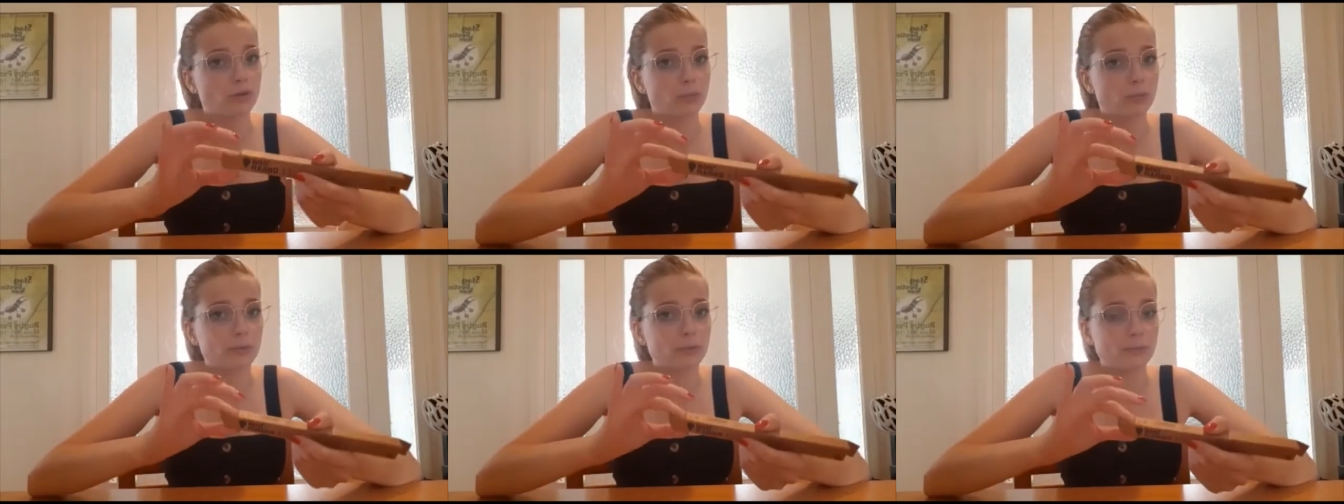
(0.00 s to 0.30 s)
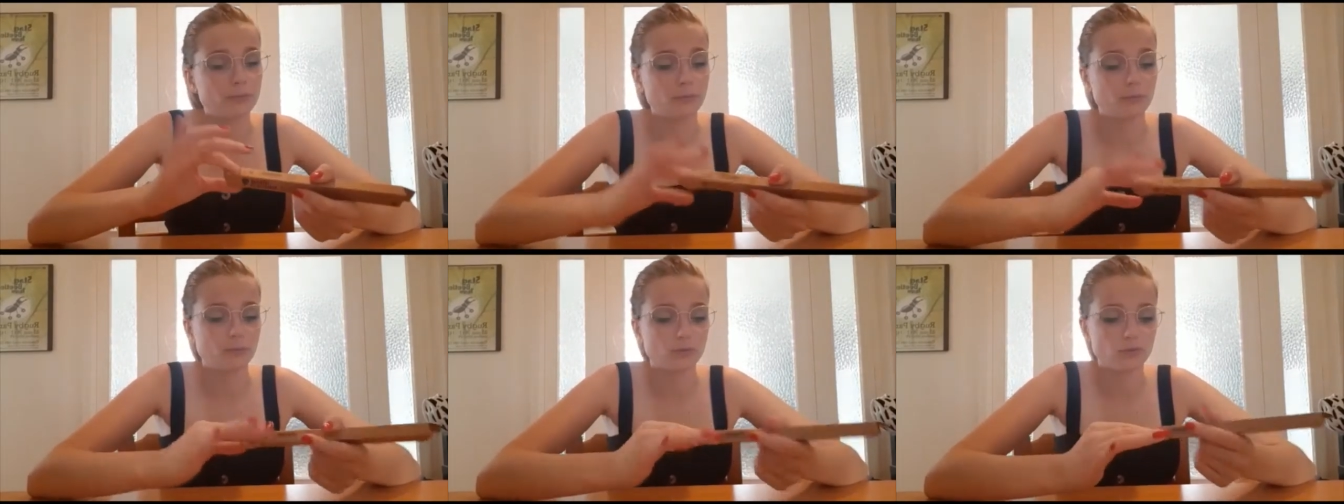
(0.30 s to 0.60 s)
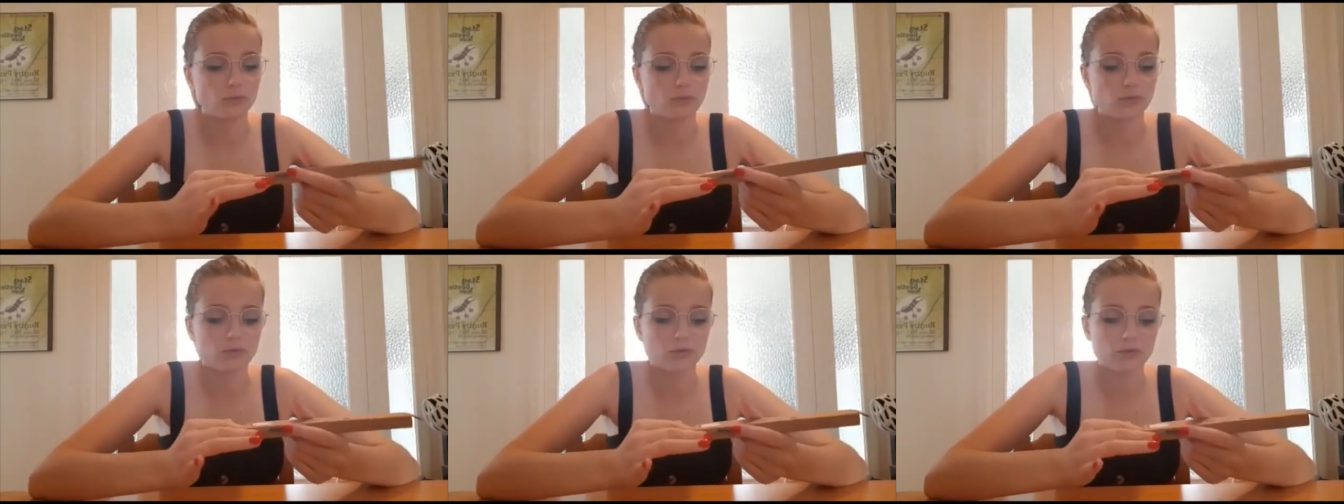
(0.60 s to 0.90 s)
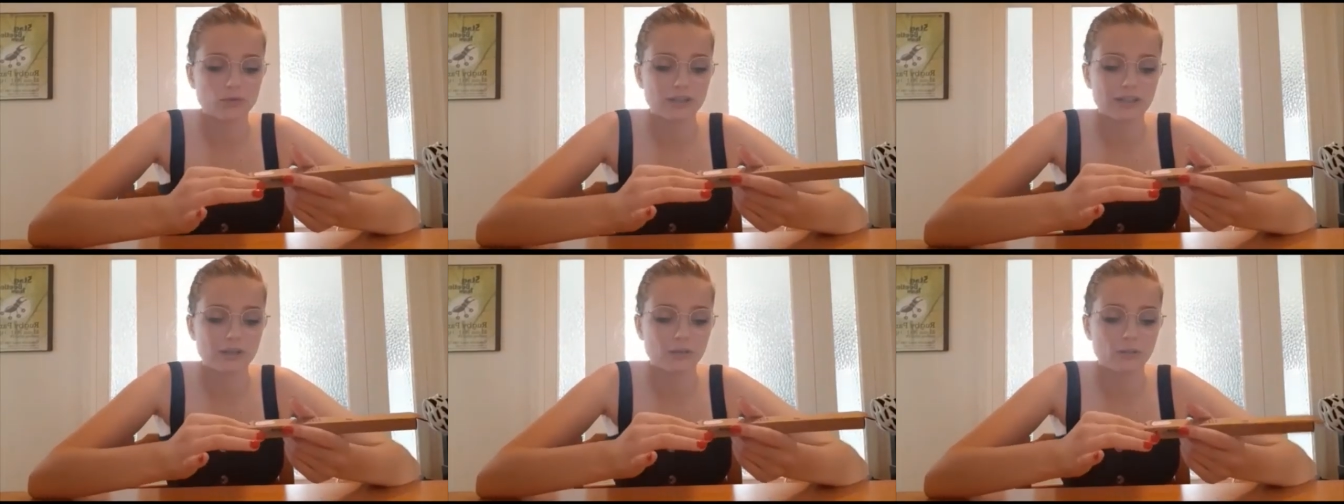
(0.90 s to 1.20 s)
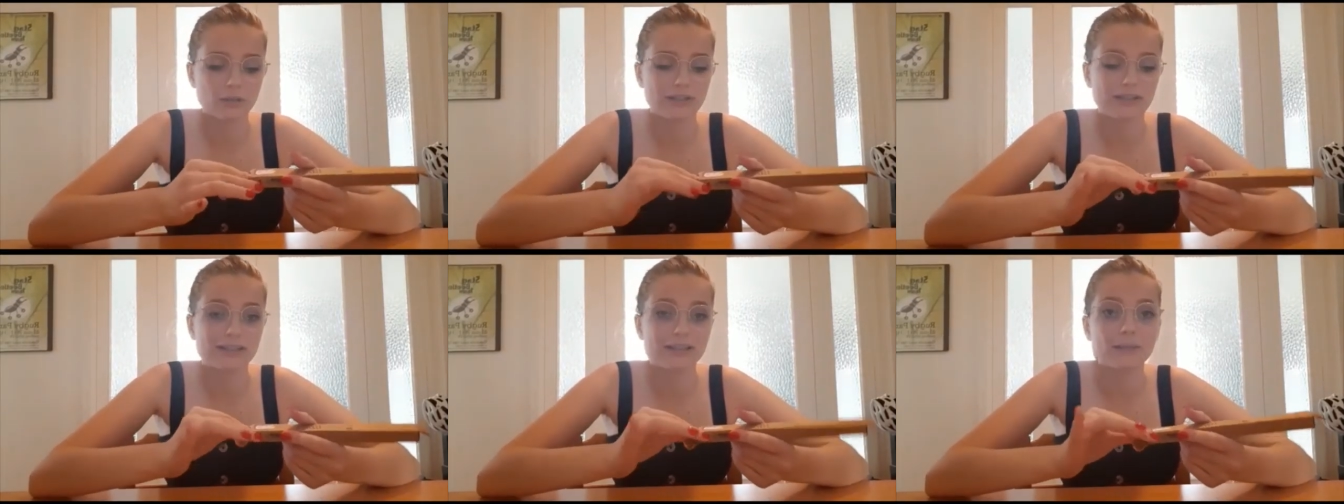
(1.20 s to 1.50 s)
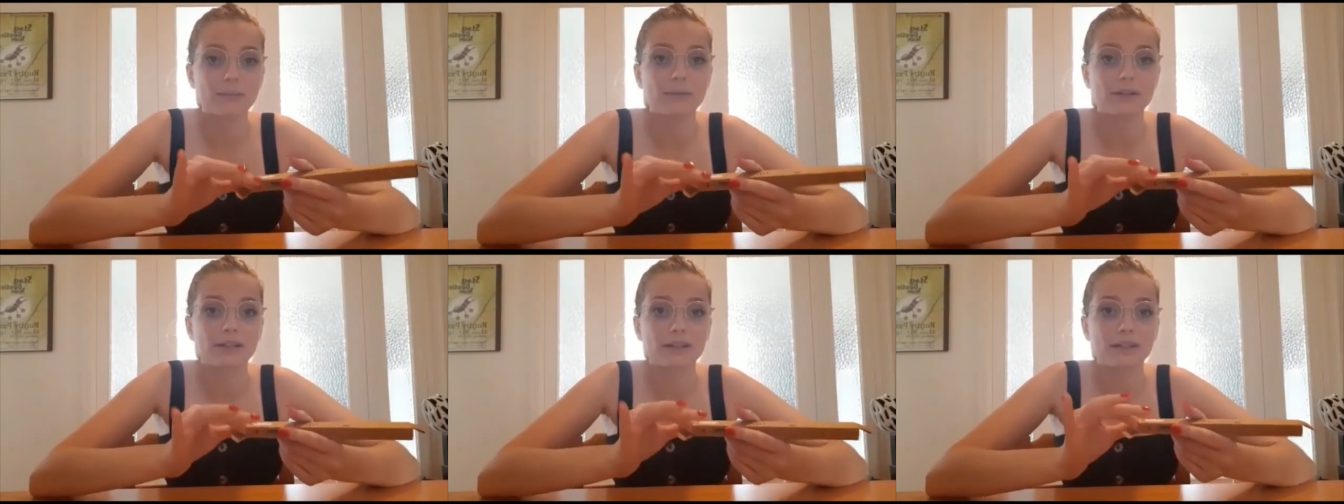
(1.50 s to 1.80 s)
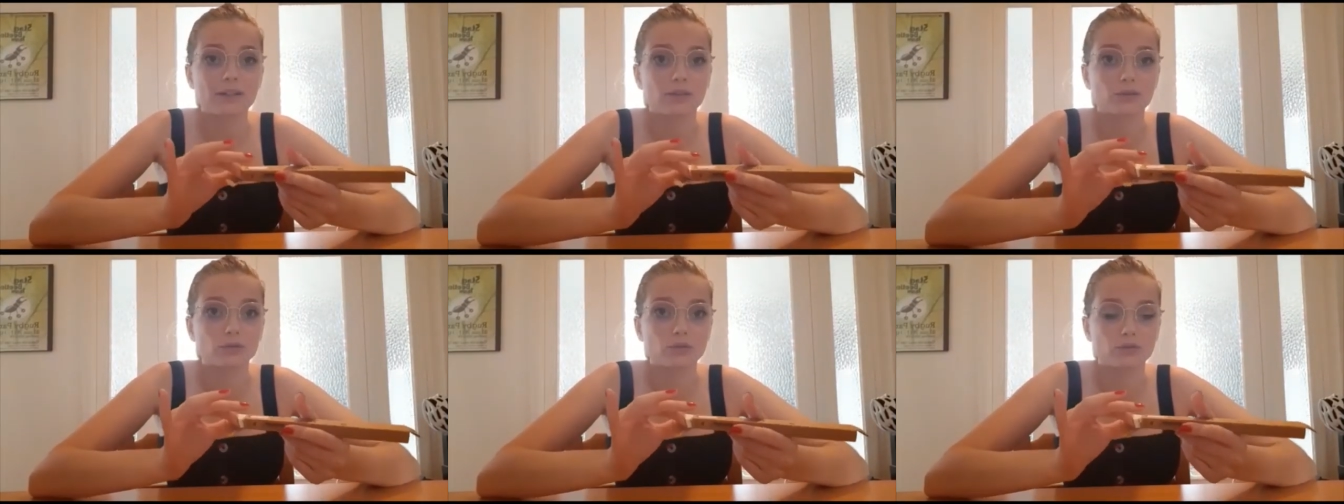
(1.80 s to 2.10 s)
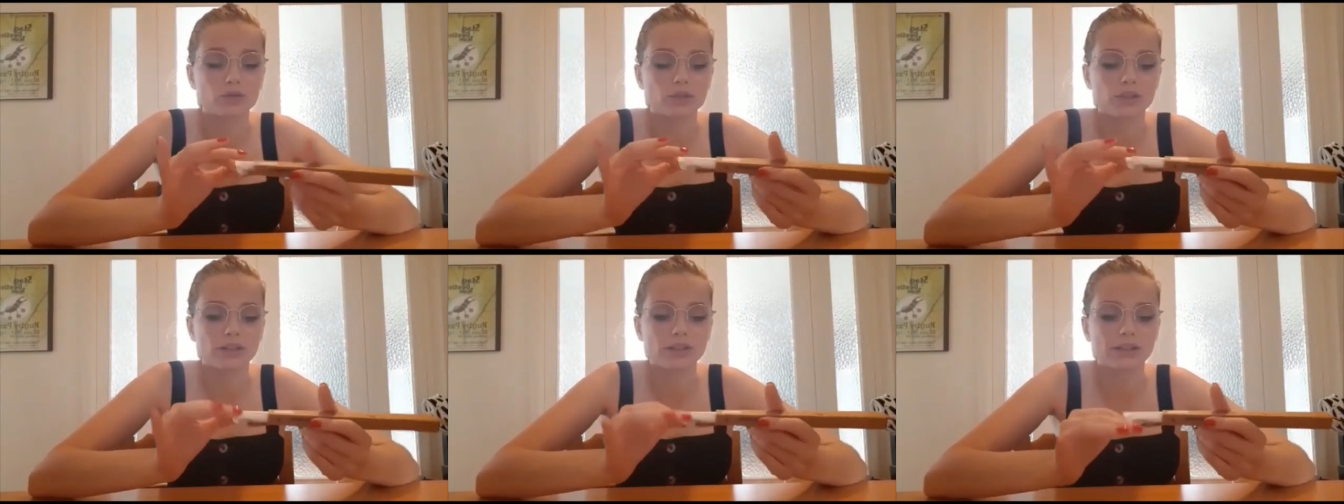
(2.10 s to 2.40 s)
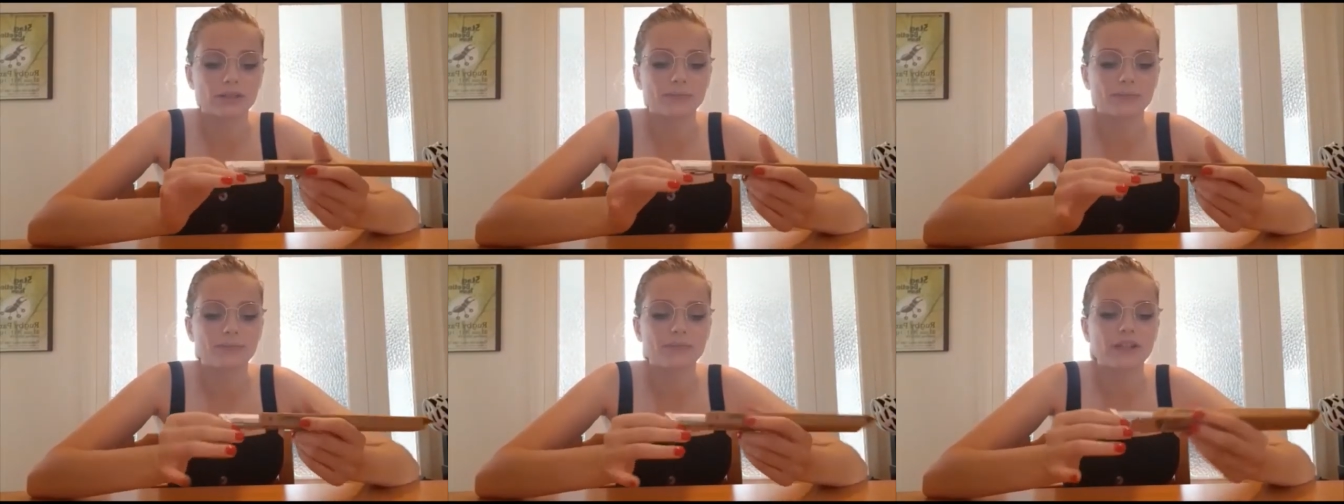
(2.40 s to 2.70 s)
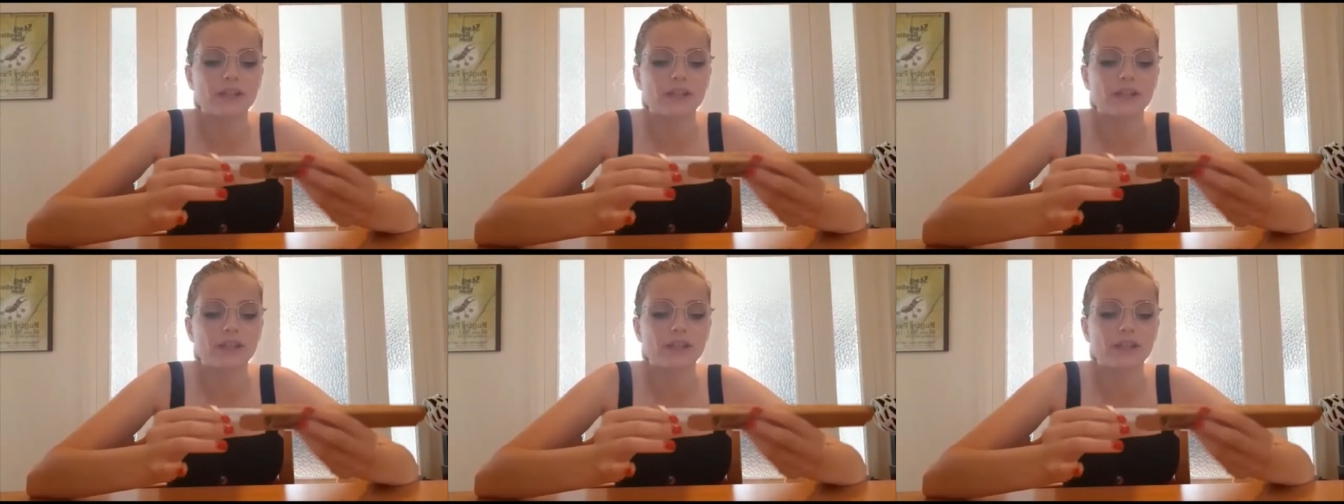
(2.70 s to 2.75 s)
uno per il mio moroso e quindi per riconoscerli.